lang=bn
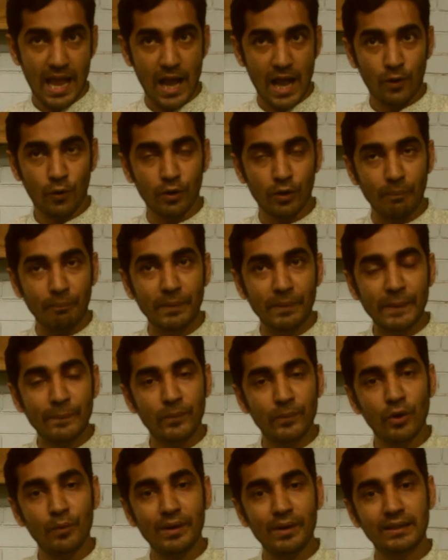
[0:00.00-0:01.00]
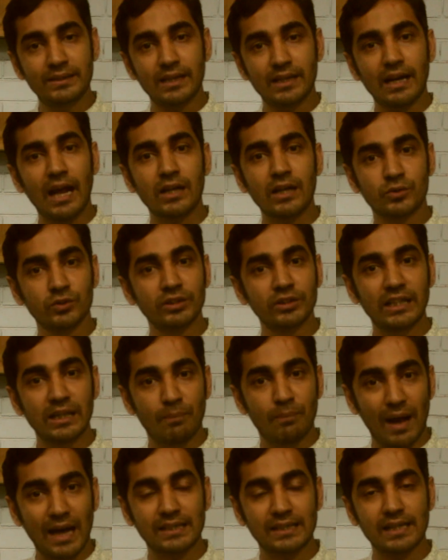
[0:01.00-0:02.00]
এখন বিপ্লবের যে
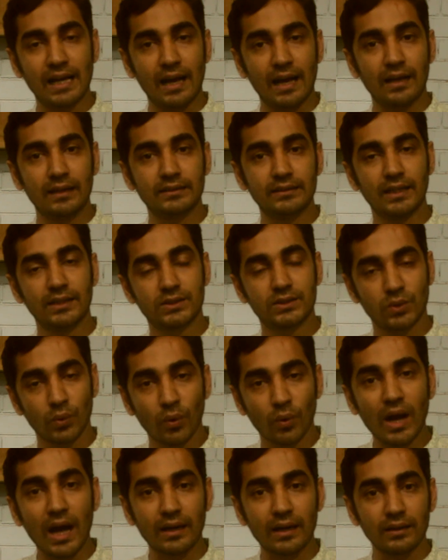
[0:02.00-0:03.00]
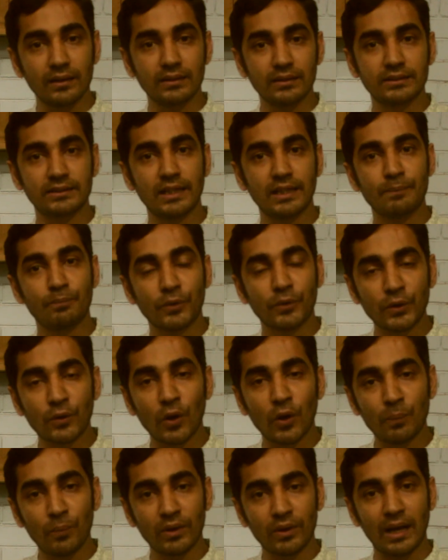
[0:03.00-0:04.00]
রাজনৈতিক ভাষা যেই স্লোগান যেই
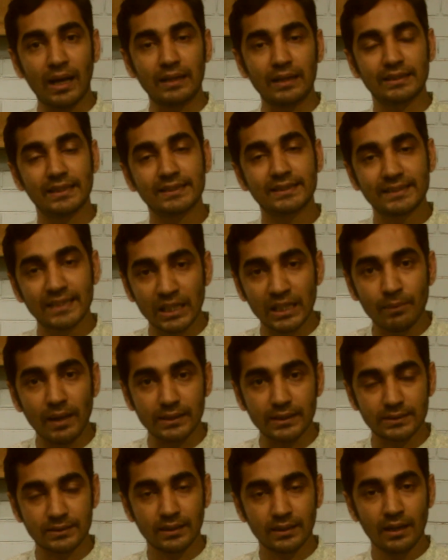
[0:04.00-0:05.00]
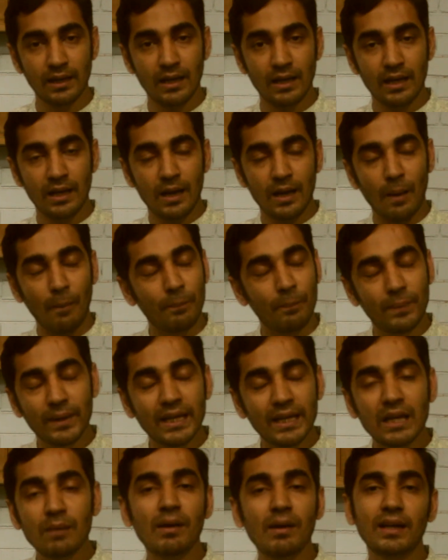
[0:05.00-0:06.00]
পরিকল্পনা যেই সিলেবাস
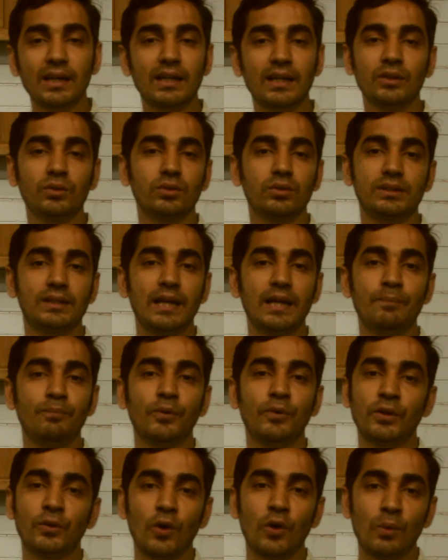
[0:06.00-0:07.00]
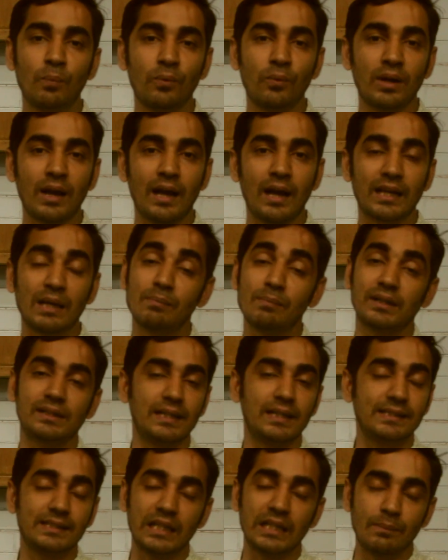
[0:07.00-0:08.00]
বিনির্মাণের কিন্তু সেই পরিকল্পনা কিংবা
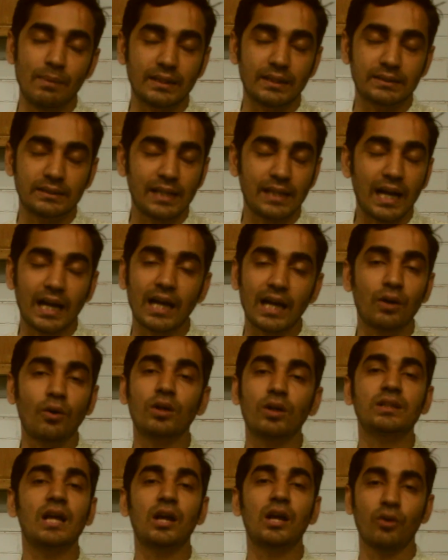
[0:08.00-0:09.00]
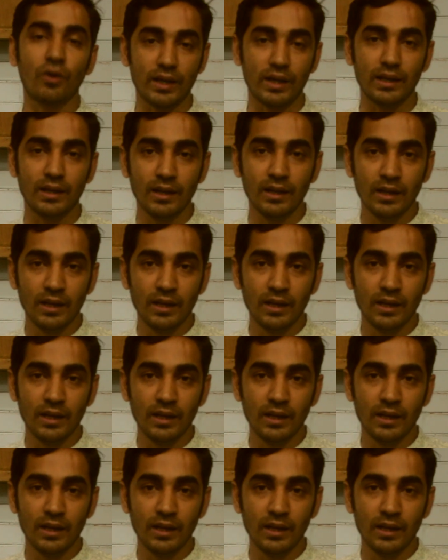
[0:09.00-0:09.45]
সেই সিলেবাস থাকার কথা নয়